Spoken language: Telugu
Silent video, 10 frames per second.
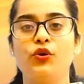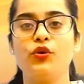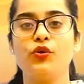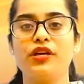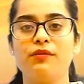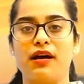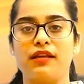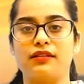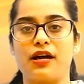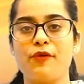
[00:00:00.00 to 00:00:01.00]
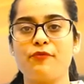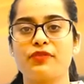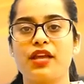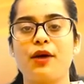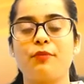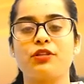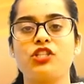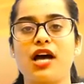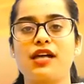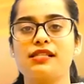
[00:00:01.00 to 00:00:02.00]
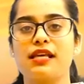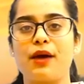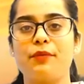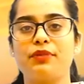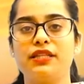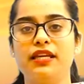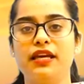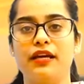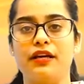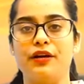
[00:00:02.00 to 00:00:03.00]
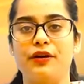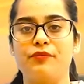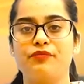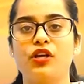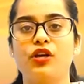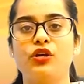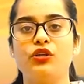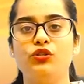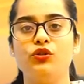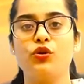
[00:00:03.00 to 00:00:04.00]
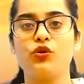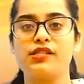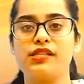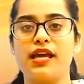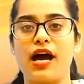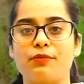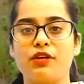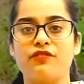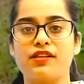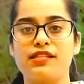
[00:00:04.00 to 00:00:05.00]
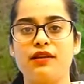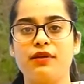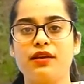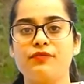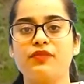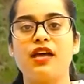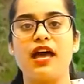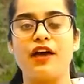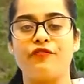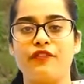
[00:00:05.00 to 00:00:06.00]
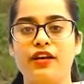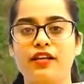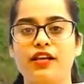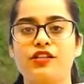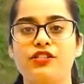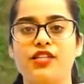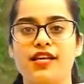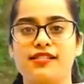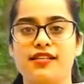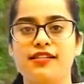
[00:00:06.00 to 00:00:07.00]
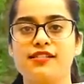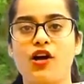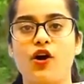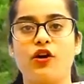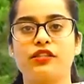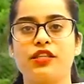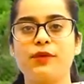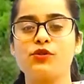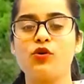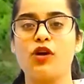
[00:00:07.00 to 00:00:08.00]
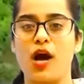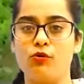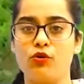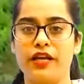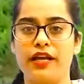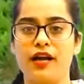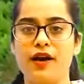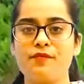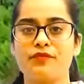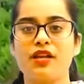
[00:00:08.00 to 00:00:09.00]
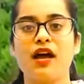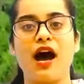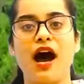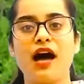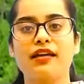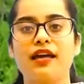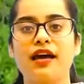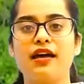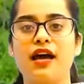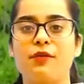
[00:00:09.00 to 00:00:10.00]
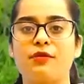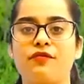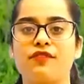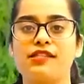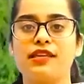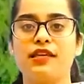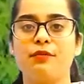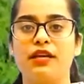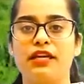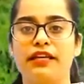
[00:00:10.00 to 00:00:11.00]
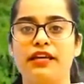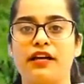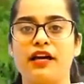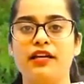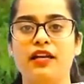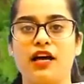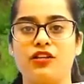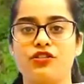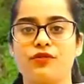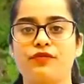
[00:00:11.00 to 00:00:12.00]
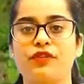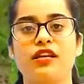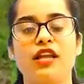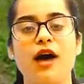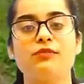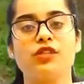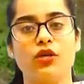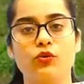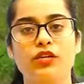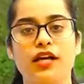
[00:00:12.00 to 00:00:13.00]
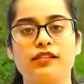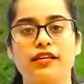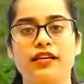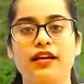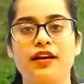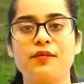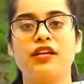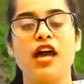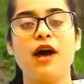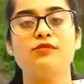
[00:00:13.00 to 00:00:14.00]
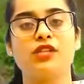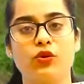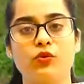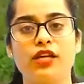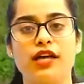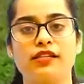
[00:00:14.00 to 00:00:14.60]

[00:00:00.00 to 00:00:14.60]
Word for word: యూరోను ఉపయోగించాల్సిన విధానం యాభై గ్రాములు ఒక ఎకరానికి ఉపయోగించాలి యూరోని మీ పంటలో ఉపయోగించడం వలన నల్లదోమ పచ్చదోమ మరియు తామర దోమ లాంటి పురుగులు అంతమవుతాయి వచ్చేసింది మొక్కలకు వచ్చే మలేరియాకు మందు పేరు తప్పక